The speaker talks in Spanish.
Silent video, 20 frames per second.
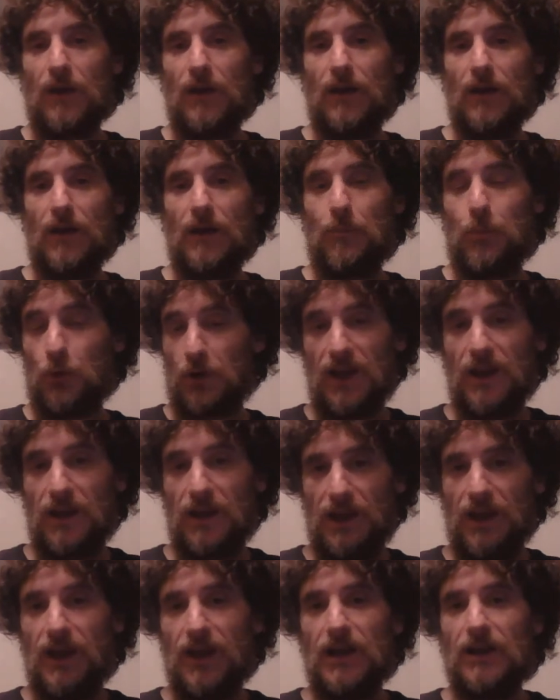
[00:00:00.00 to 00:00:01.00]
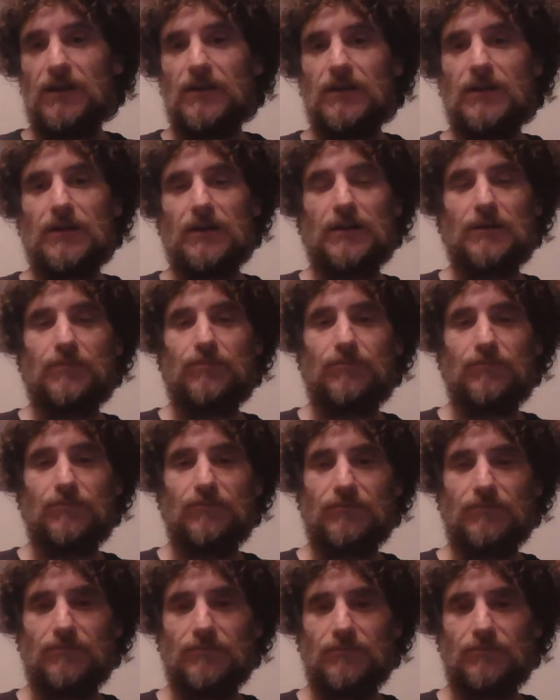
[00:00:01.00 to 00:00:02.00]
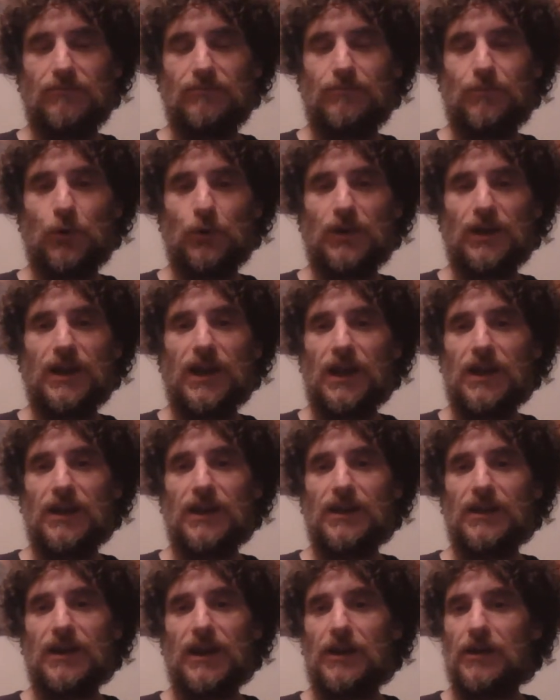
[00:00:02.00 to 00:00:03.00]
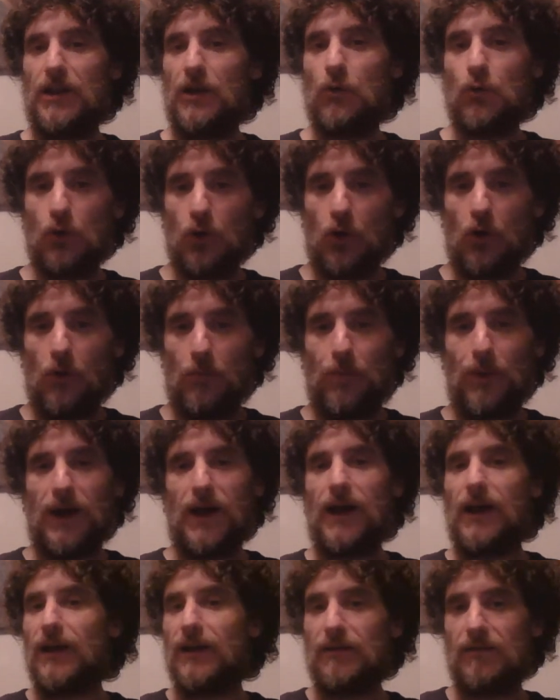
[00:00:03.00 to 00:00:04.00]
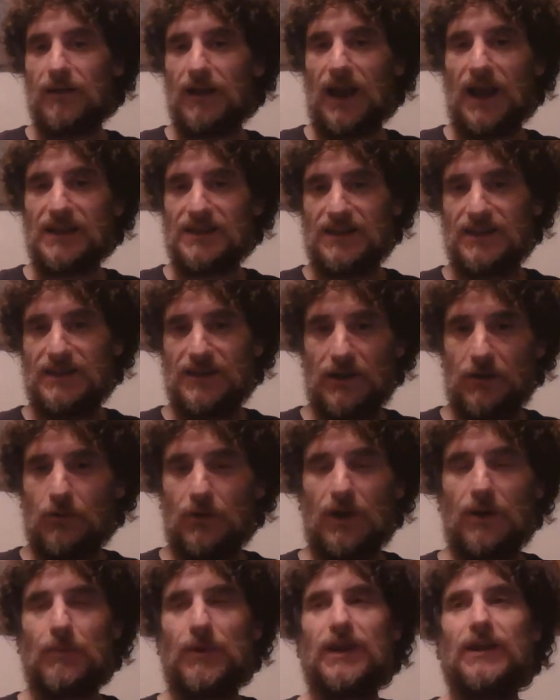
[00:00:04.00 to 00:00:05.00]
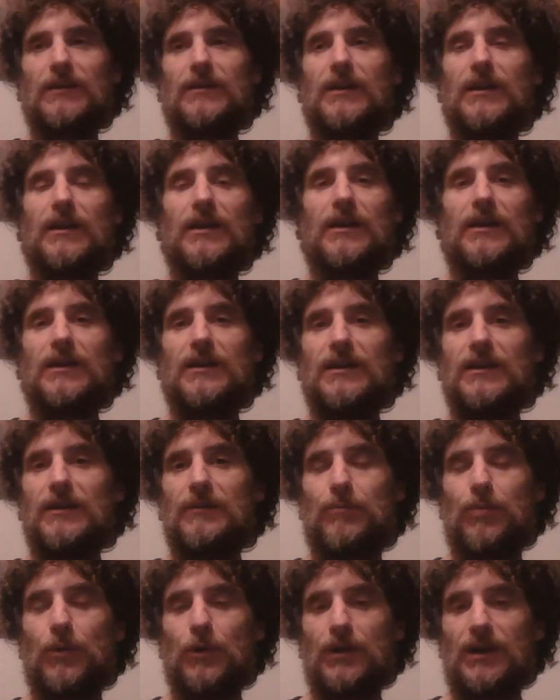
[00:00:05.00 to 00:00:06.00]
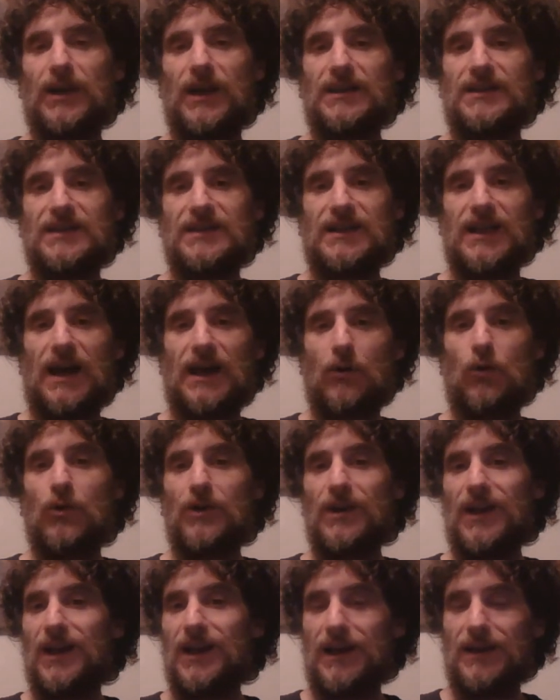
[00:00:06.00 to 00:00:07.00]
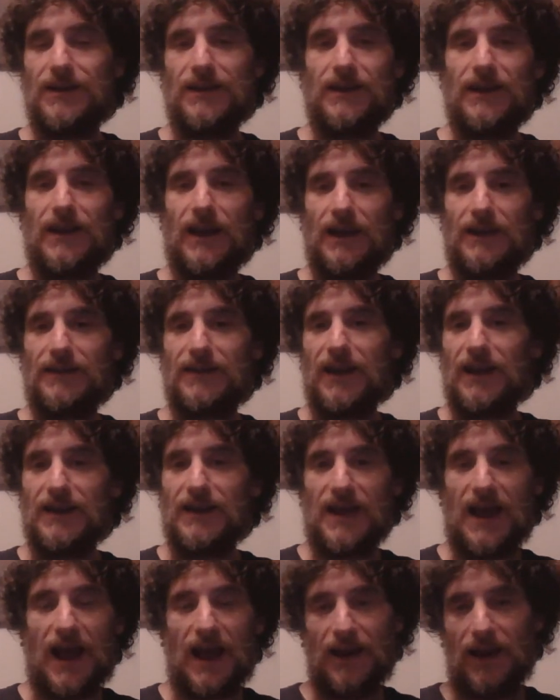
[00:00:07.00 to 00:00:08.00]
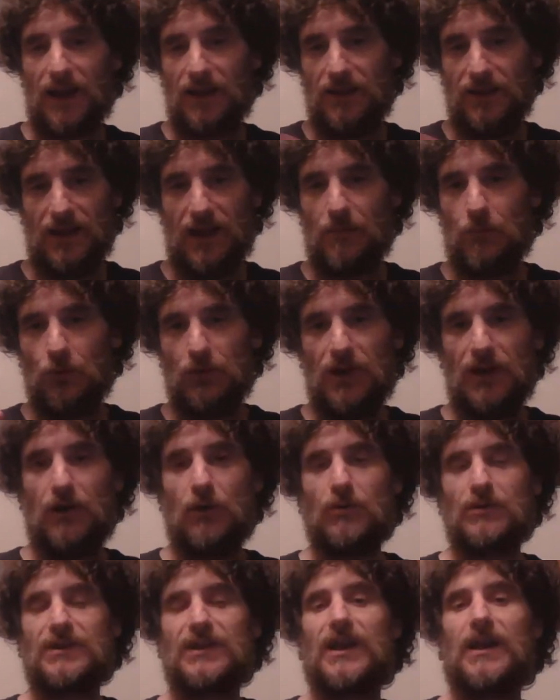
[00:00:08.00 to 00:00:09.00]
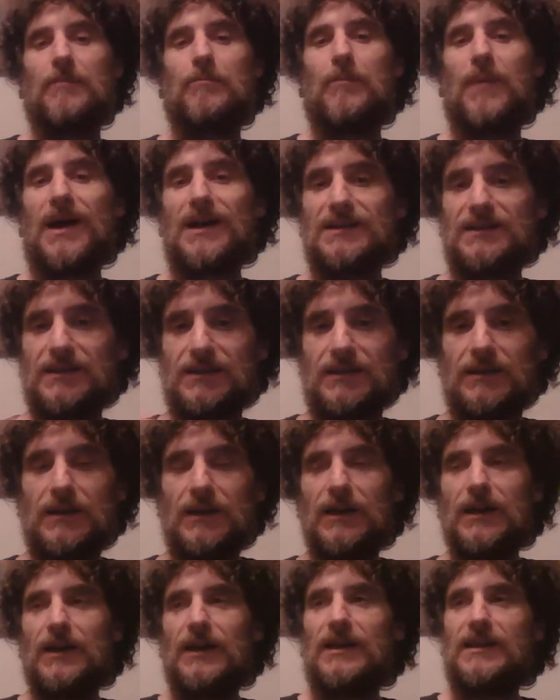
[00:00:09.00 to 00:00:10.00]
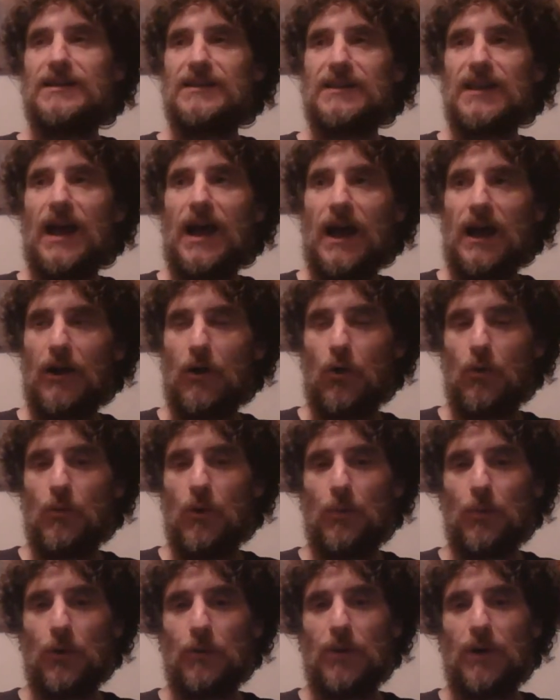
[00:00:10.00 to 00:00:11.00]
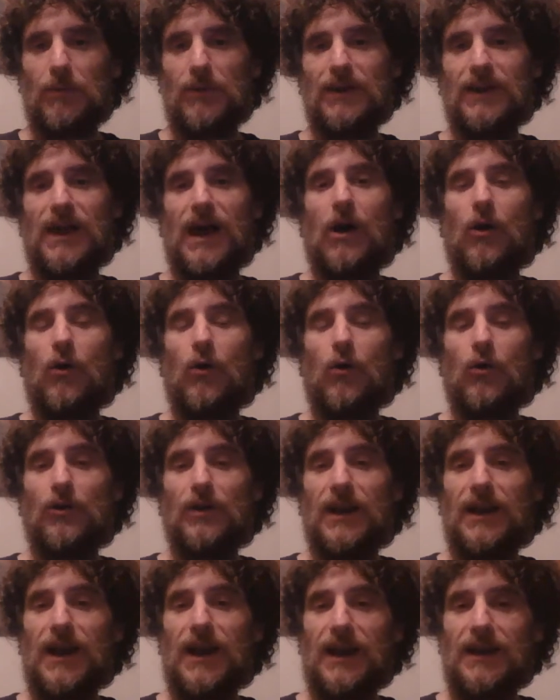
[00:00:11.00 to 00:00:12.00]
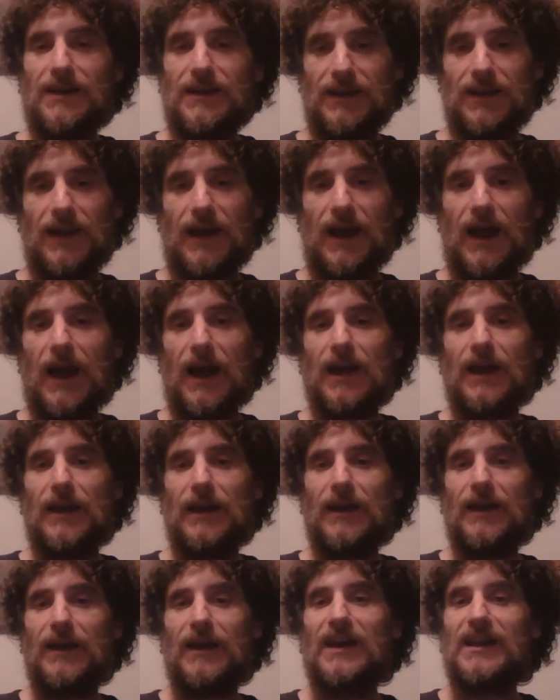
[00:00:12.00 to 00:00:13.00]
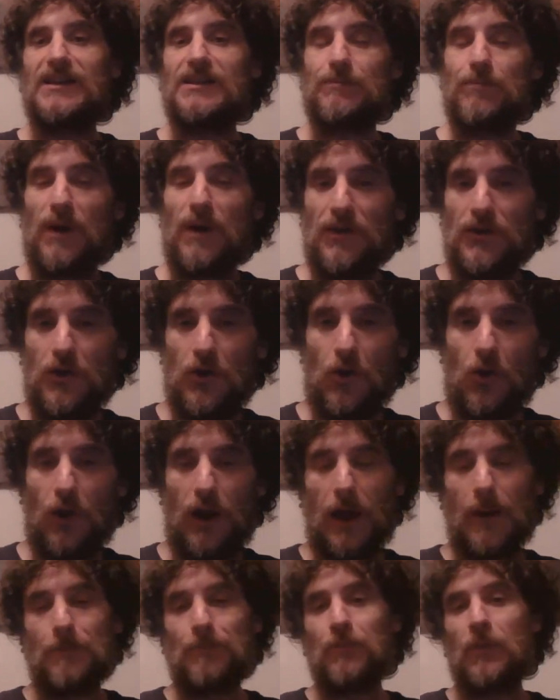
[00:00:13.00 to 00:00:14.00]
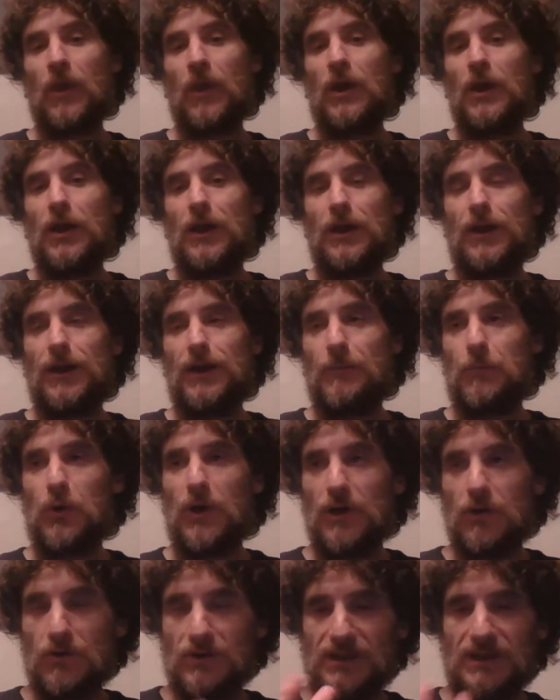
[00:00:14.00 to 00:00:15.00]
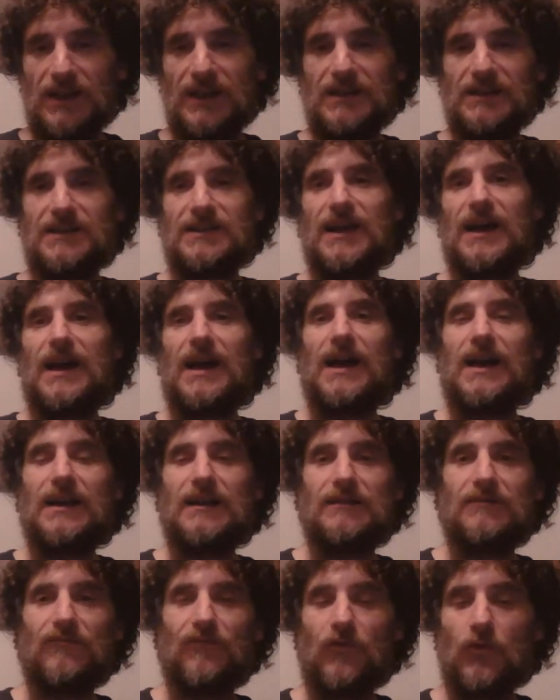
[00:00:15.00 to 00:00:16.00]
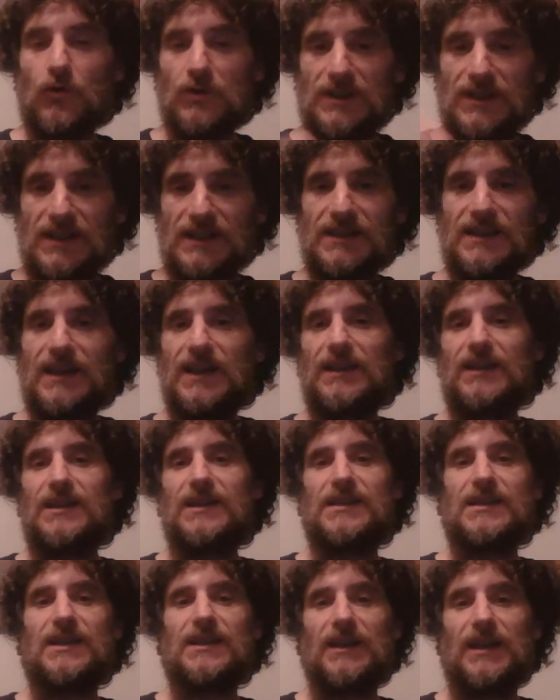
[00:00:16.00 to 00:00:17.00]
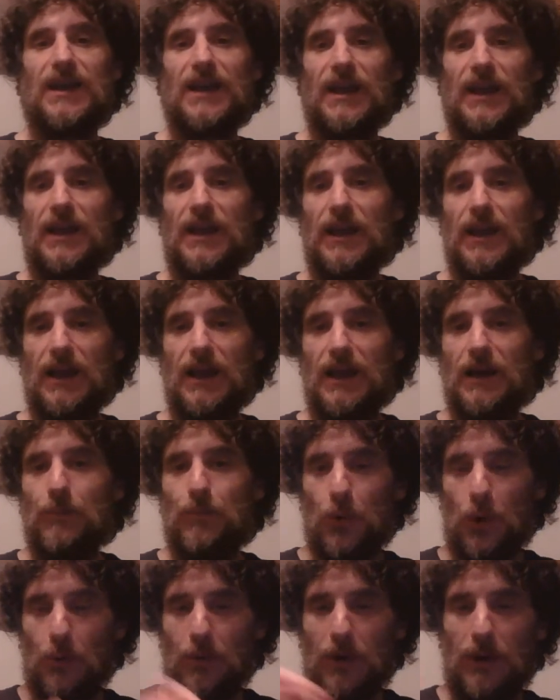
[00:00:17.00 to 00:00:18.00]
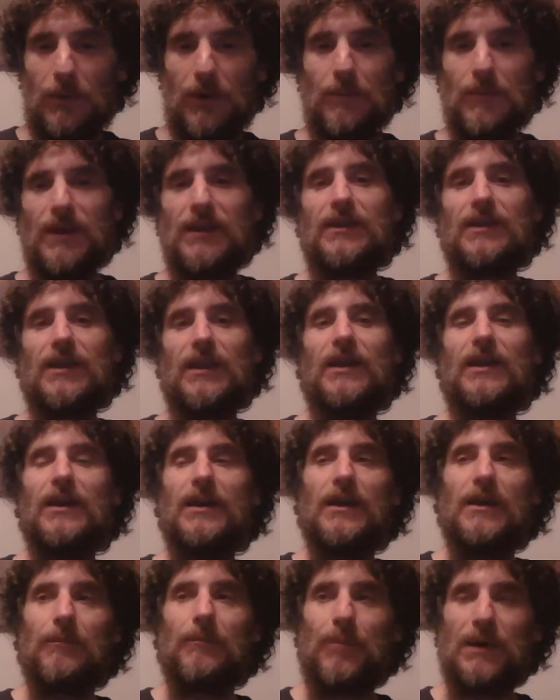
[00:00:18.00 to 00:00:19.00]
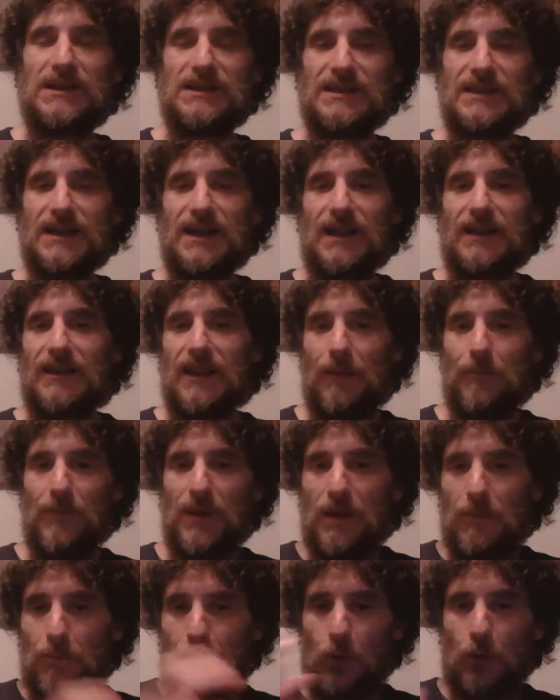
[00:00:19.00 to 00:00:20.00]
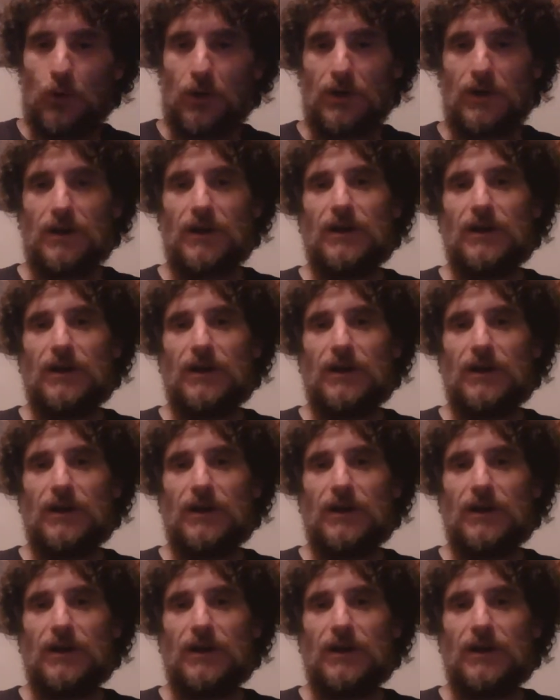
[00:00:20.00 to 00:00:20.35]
eh, porque él eh, mm, podría ir en Europa casi seguramente y podría estar o en la liga italiana, digamos, de los que más está como probabilidad, o en la liga eh, española. Eh, bueno, están voces que dicen que él probablemente pasará también por